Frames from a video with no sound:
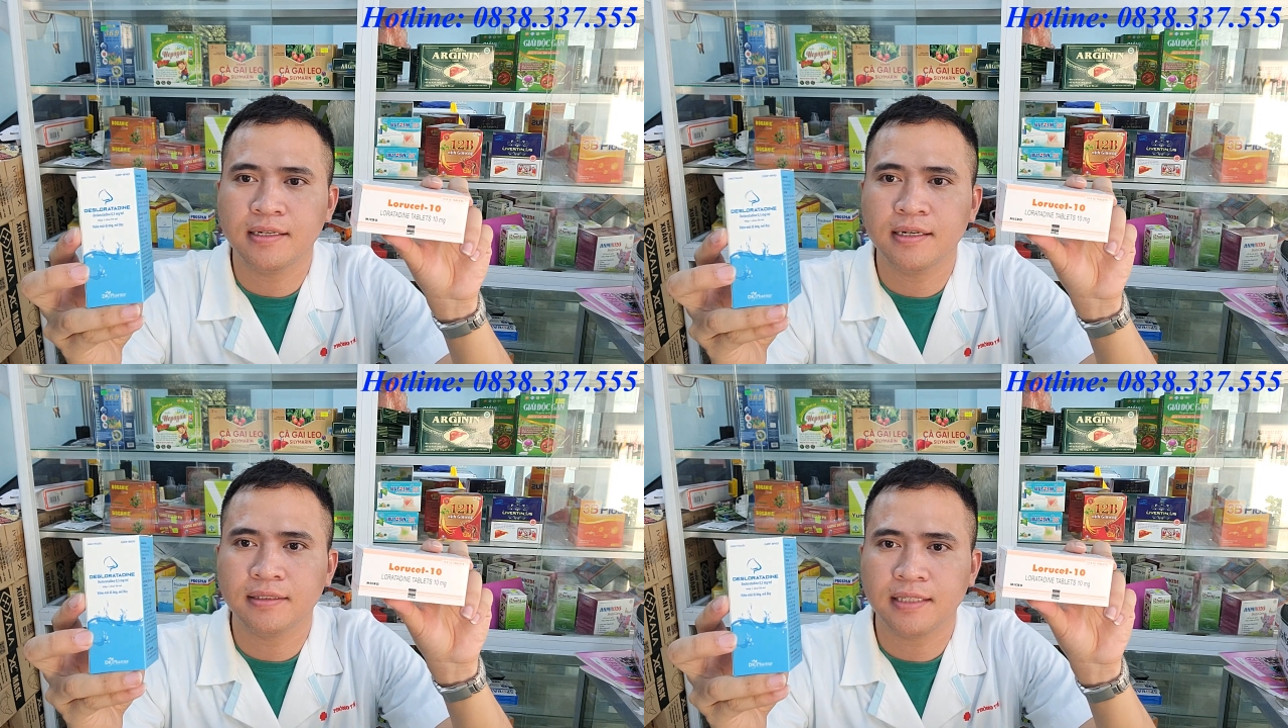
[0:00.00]

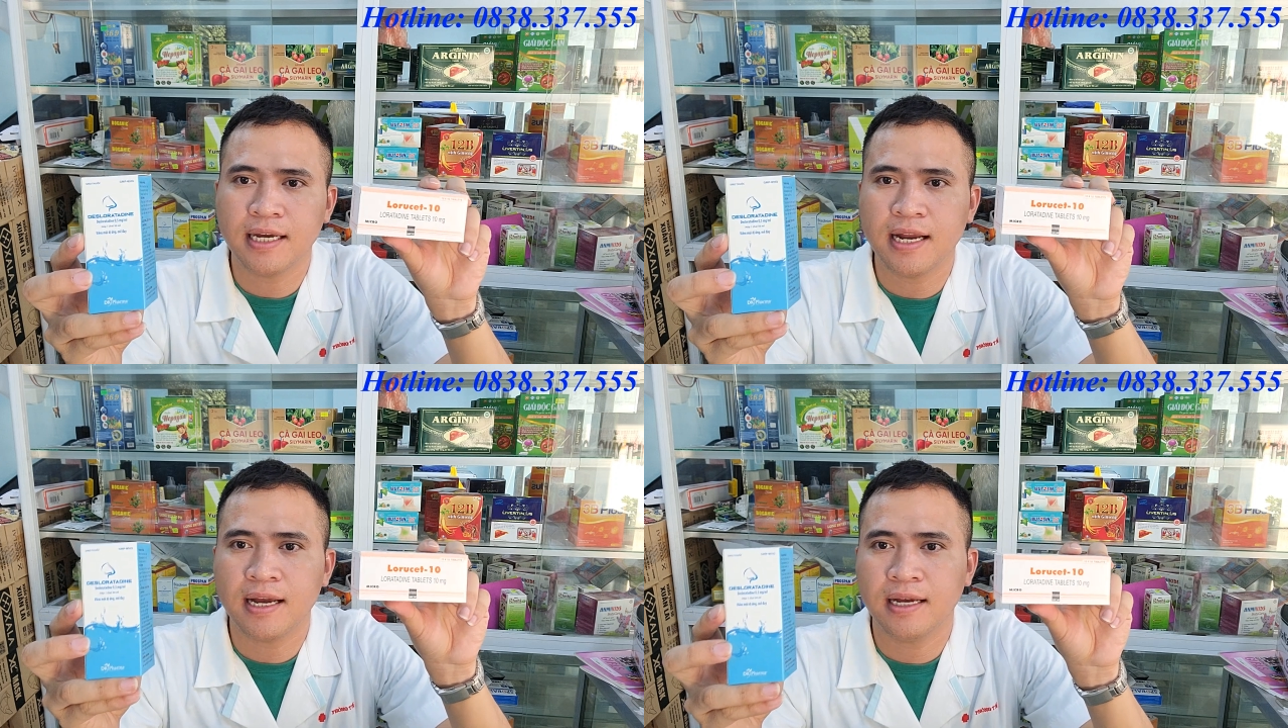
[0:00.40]
thường sẽ
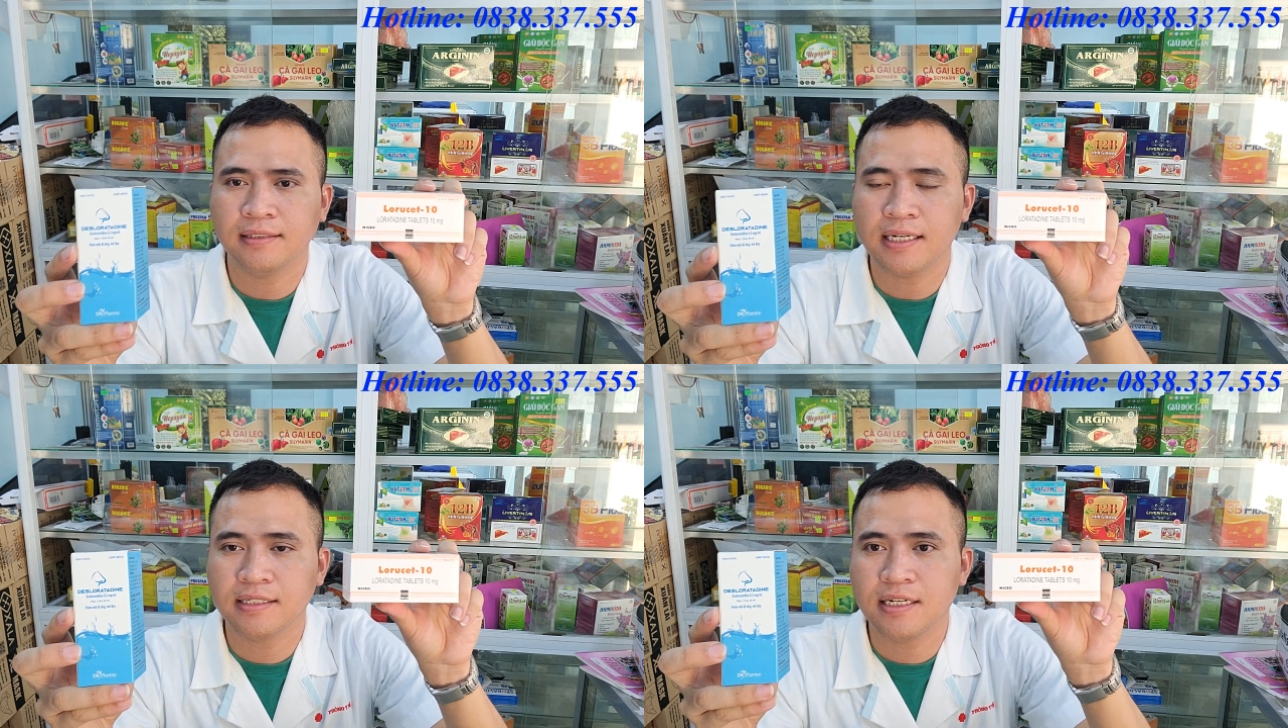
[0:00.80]
là
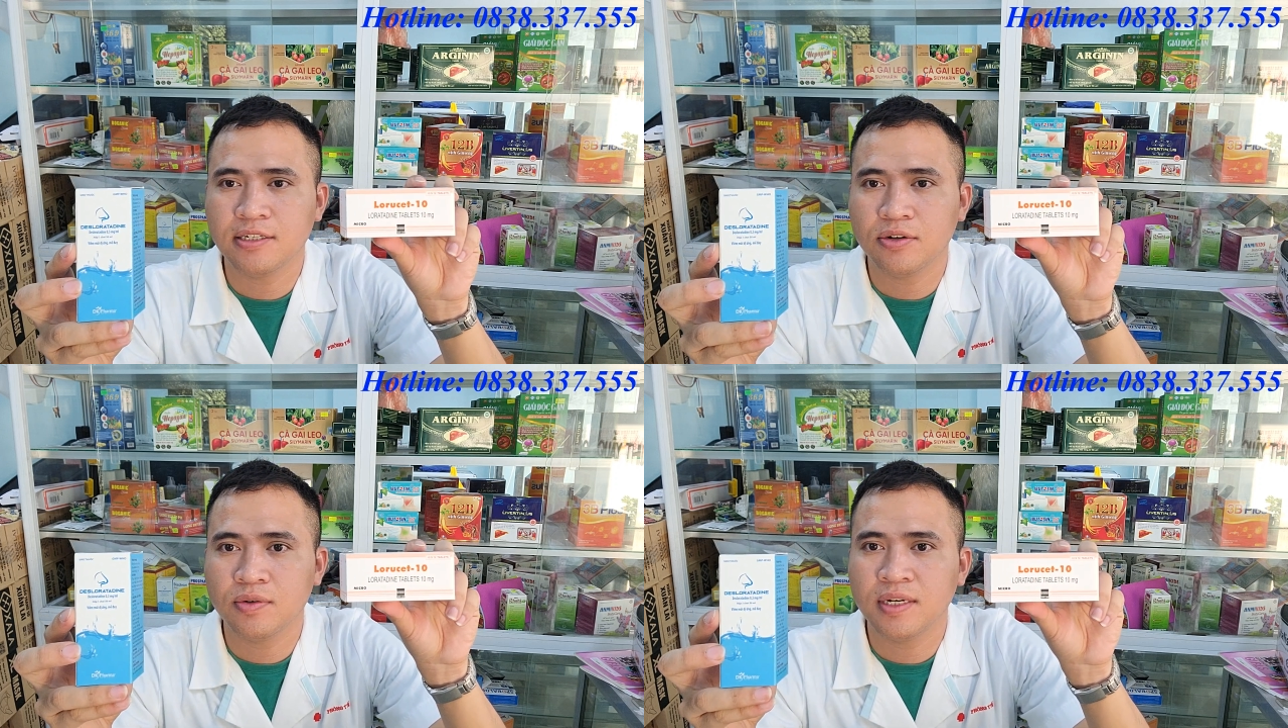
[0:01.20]
dạng
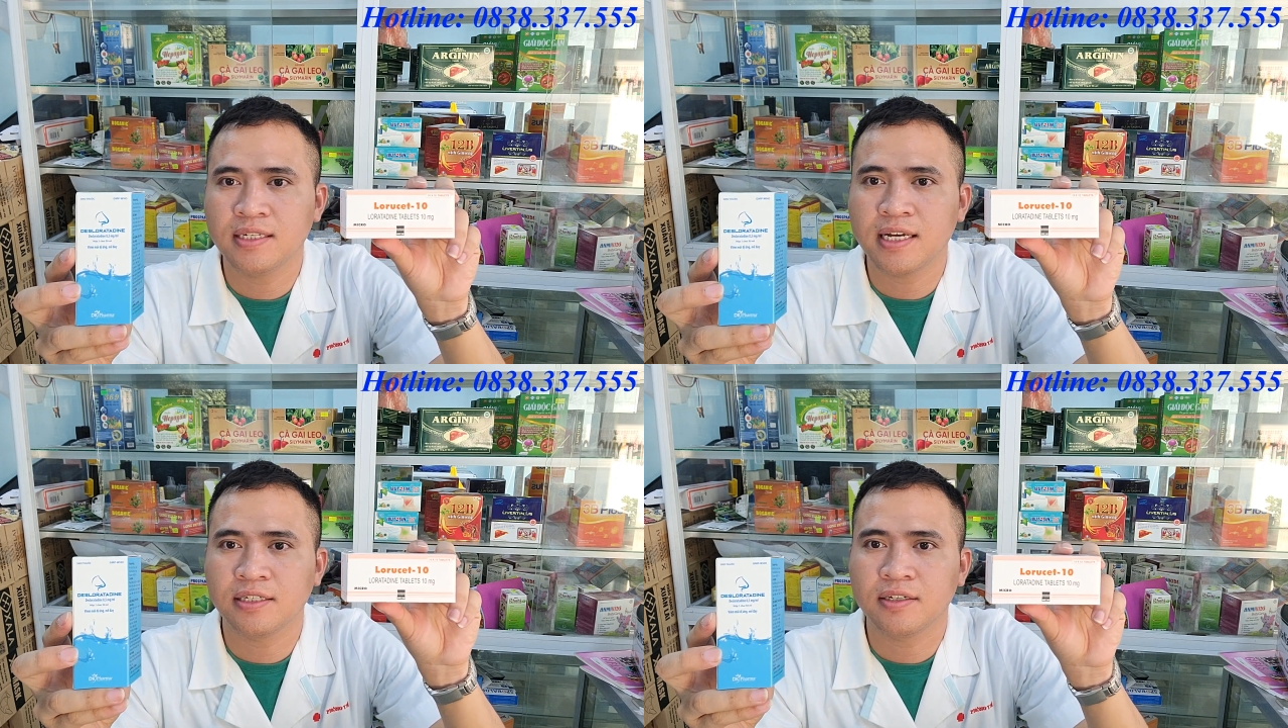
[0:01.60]
siro để
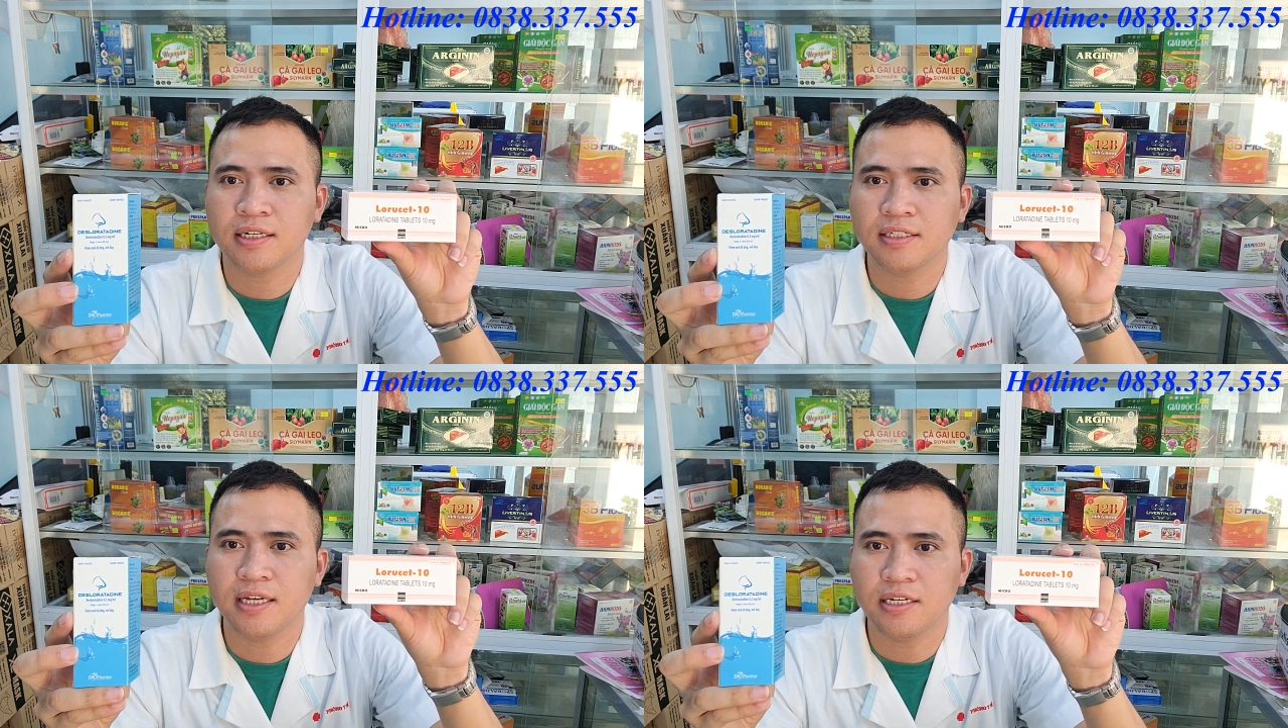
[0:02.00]
dành cho
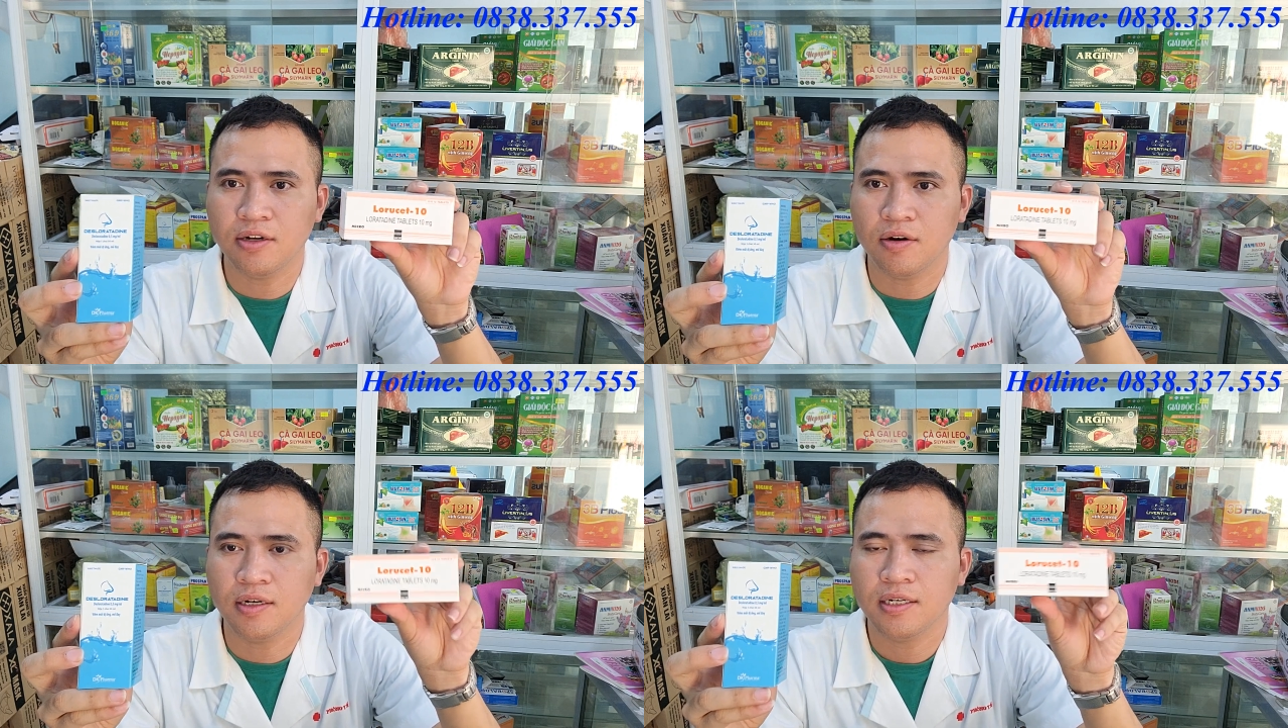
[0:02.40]
các trẻ
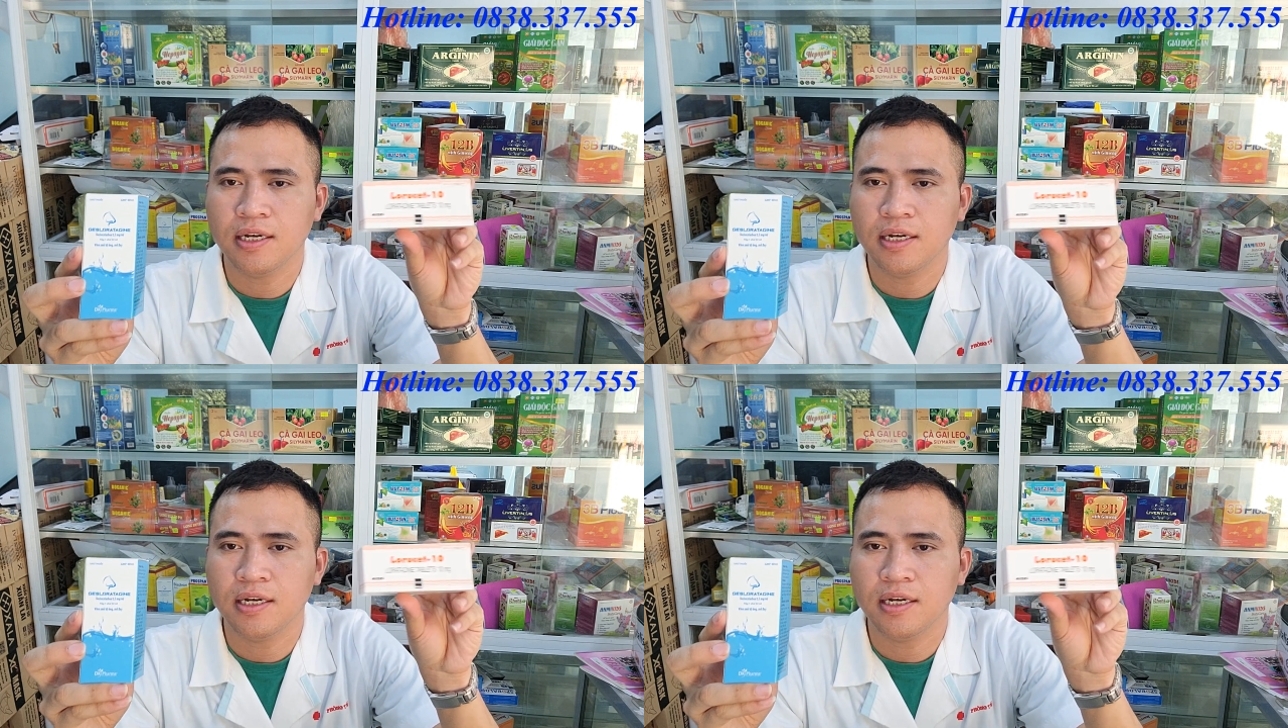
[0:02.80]
nhỏ